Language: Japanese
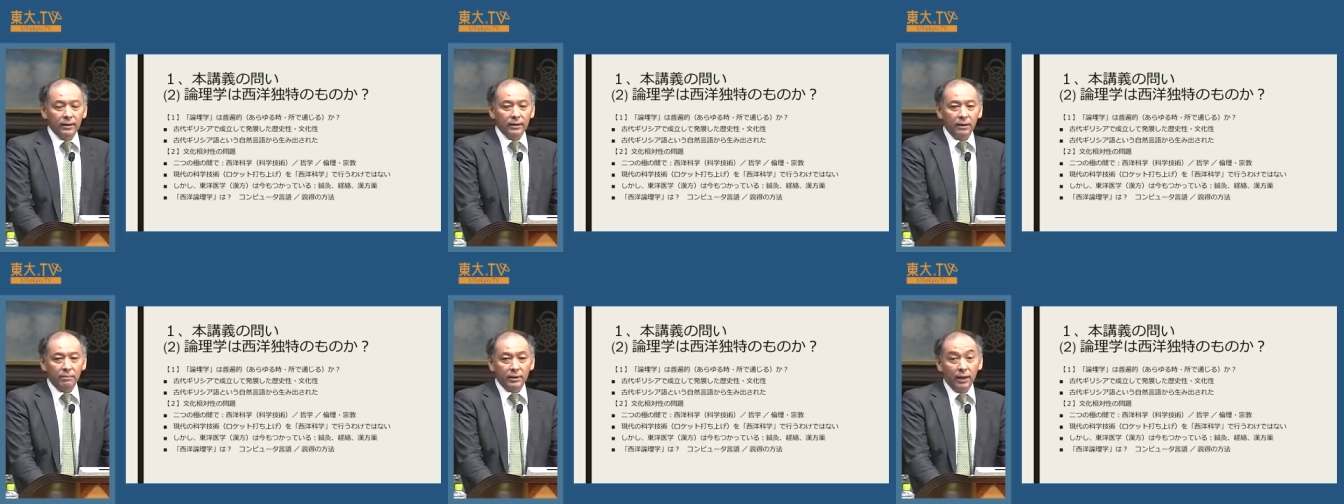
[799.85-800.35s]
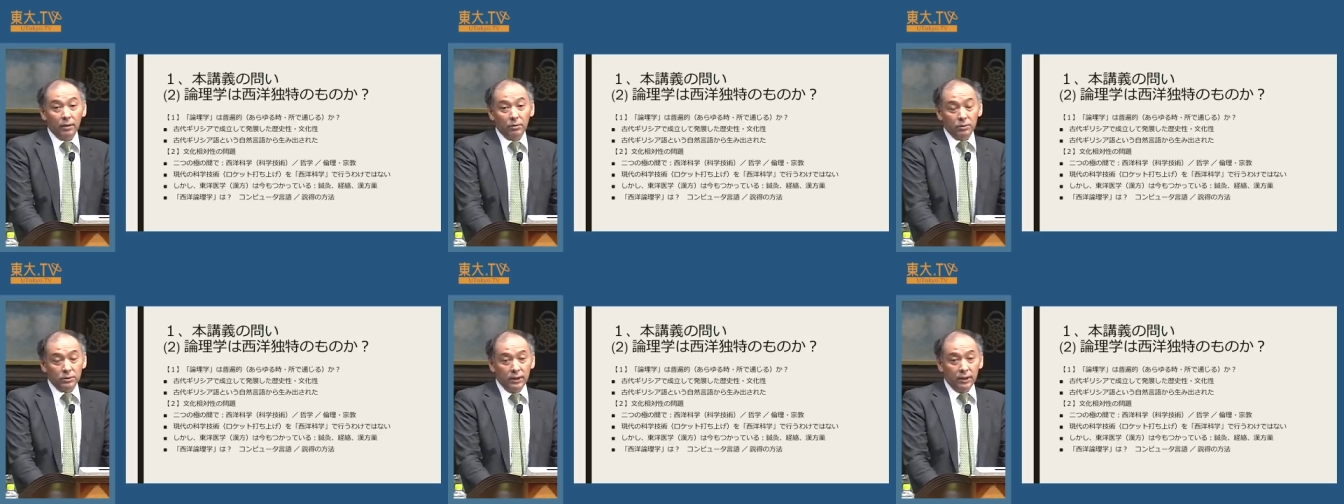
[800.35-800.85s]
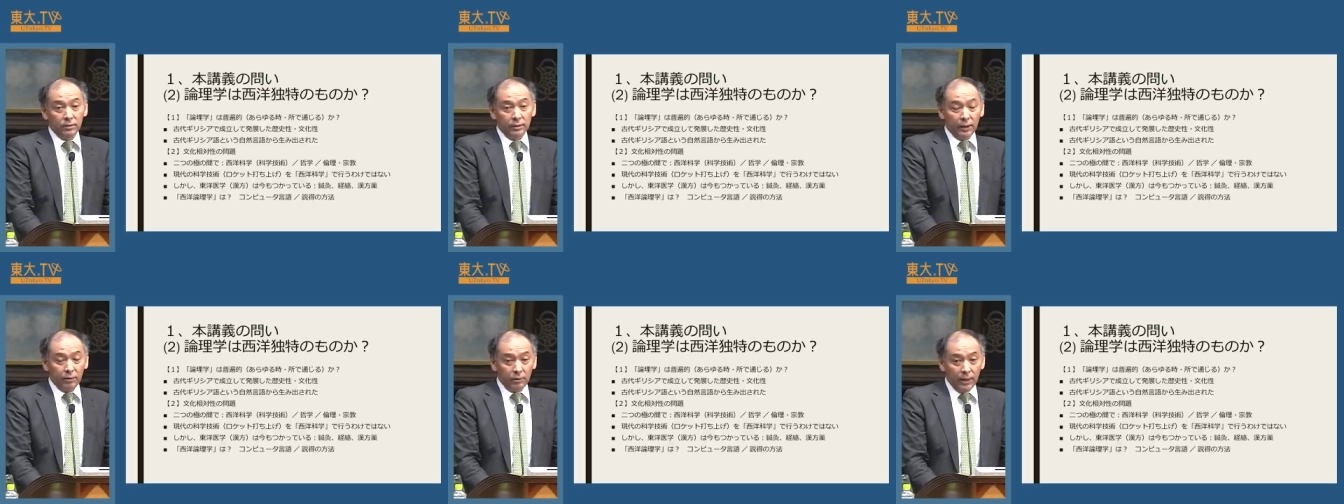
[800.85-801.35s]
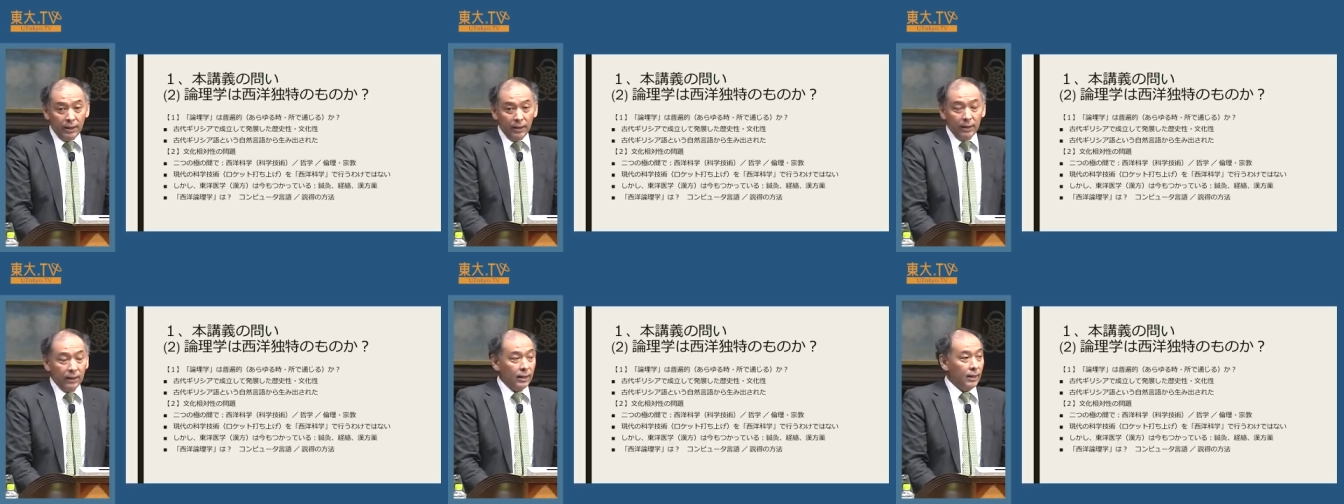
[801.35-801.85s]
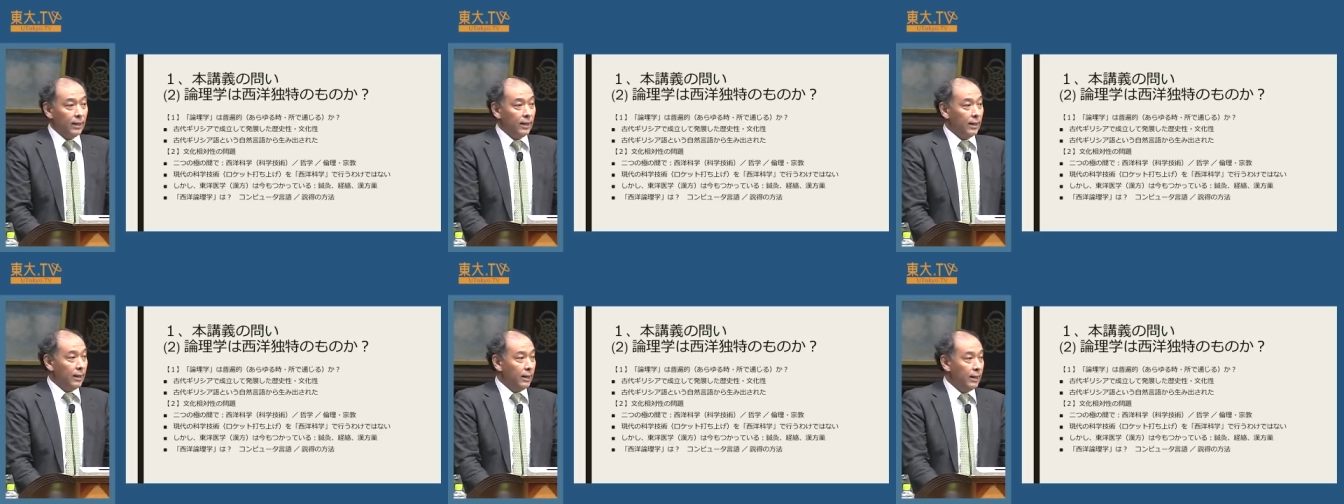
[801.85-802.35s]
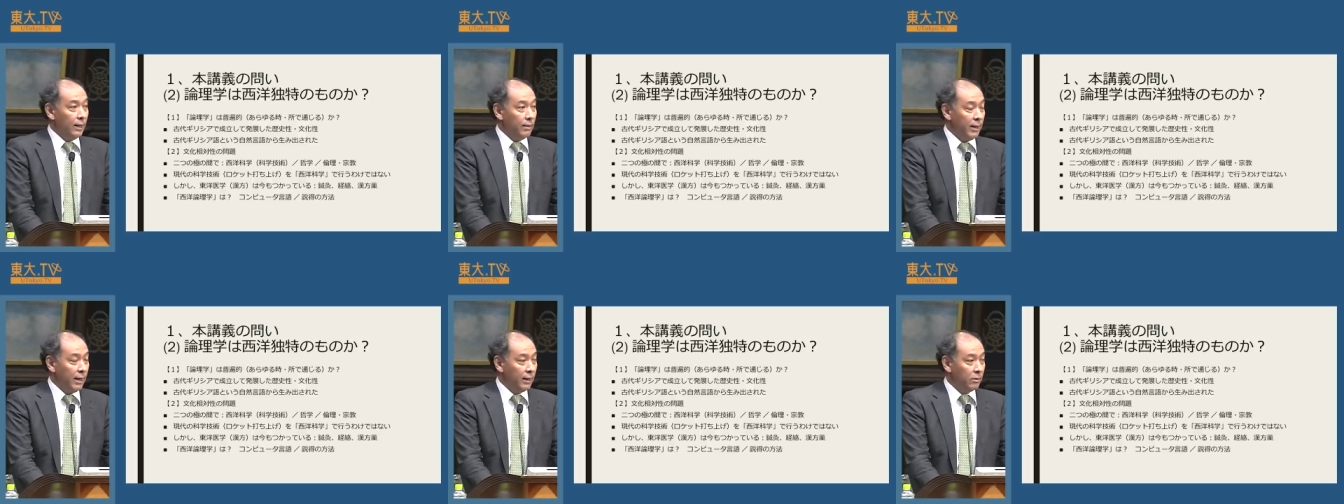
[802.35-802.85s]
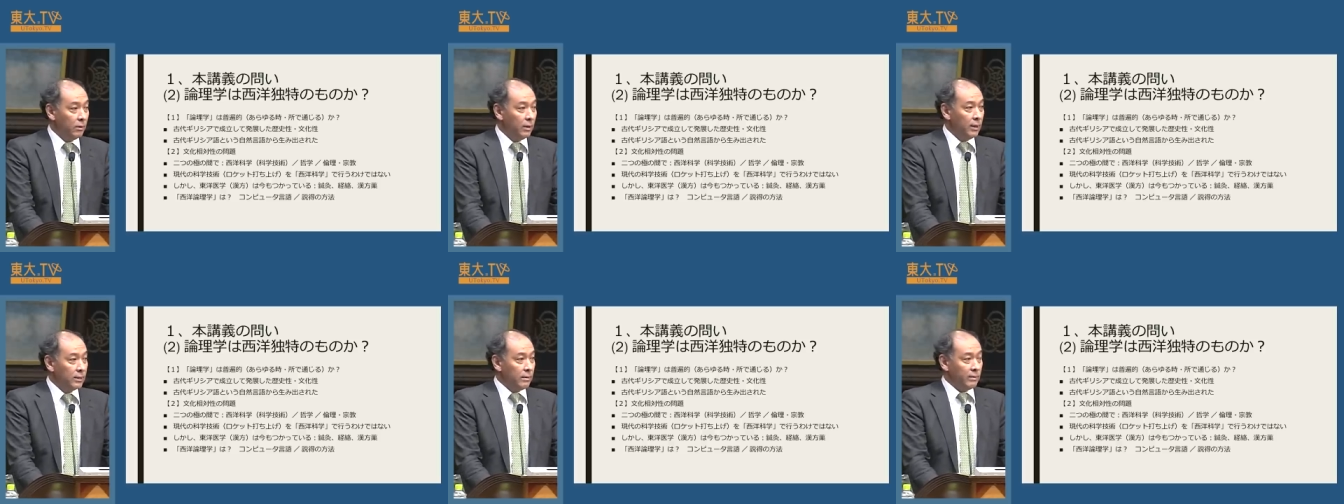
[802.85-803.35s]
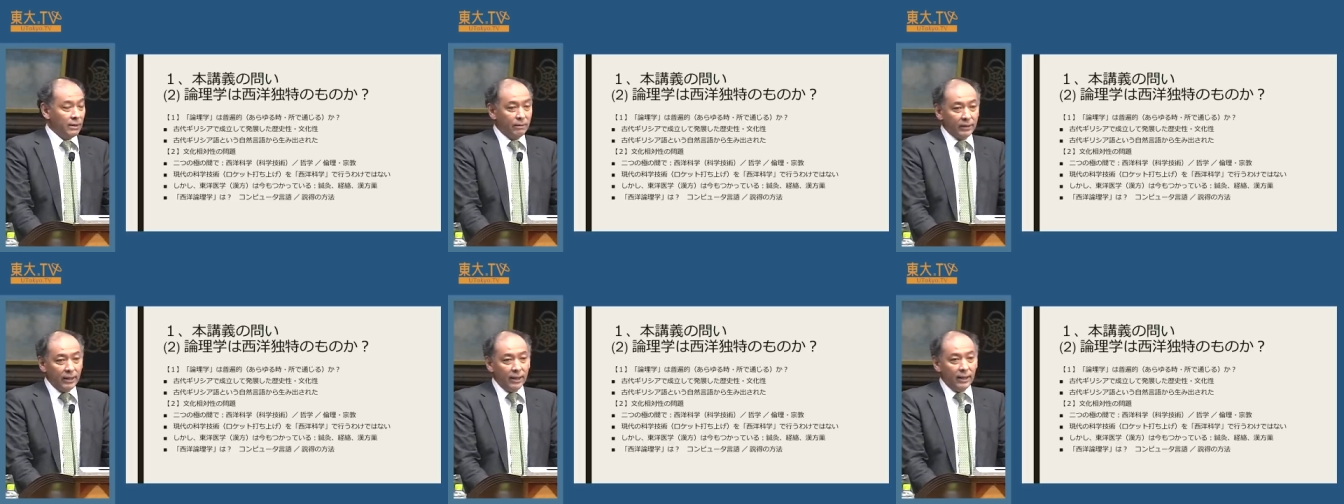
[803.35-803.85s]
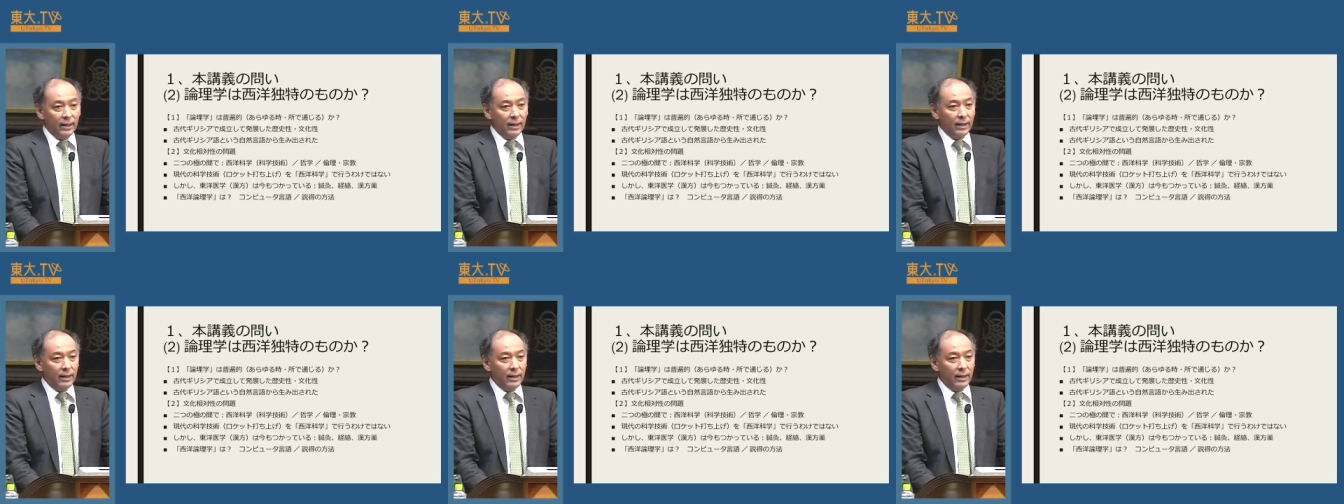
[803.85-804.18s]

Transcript: 例えば結婚制度だとかあ、まあ、あのさまざまな